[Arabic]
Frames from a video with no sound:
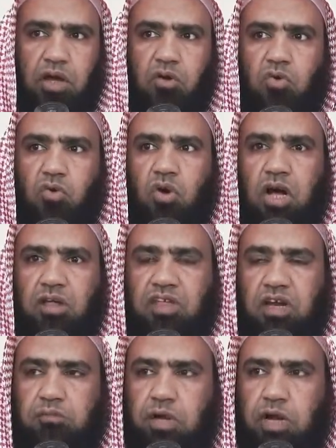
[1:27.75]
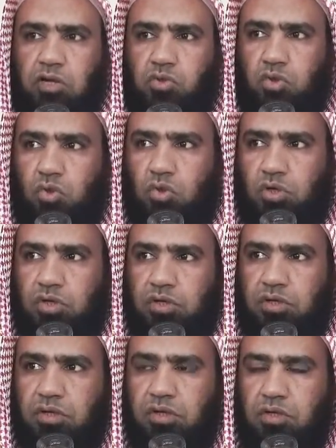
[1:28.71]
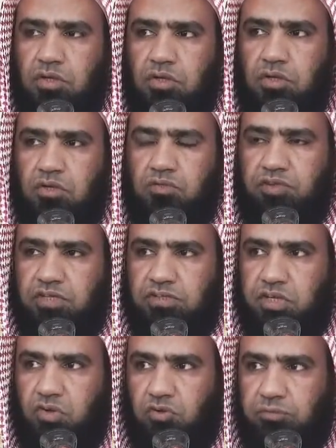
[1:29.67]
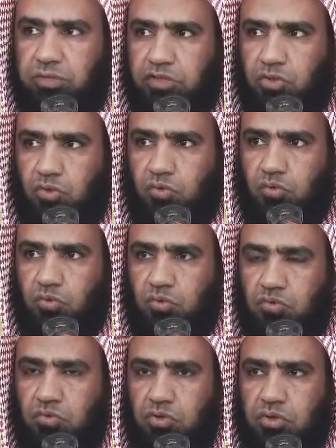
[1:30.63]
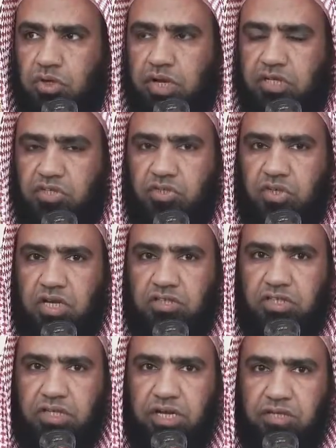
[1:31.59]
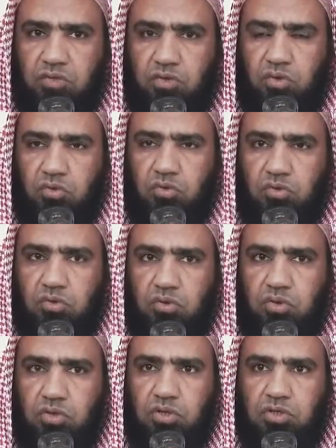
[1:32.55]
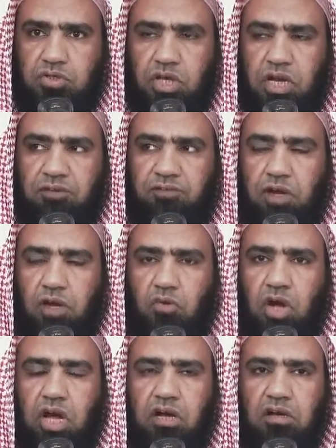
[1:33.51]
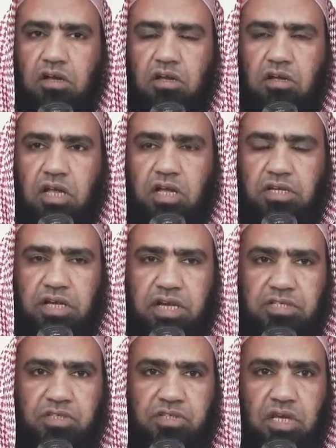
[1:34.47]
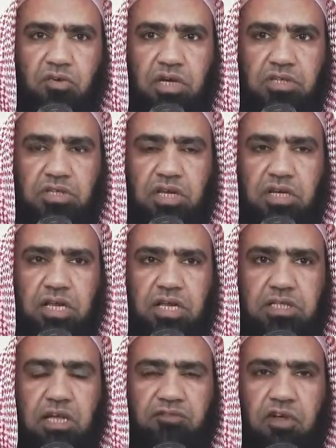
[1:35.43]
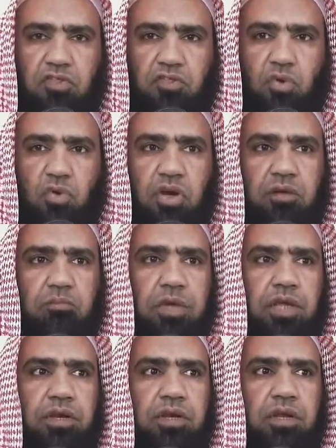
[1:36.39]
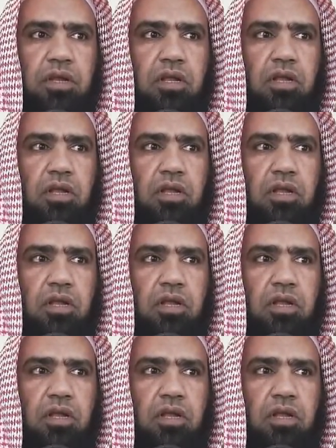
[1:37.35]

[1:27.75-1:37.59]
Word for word: حق هذا المقتول فالتوبه الصادقه ترفع حق الله عز وجل تفضلا منه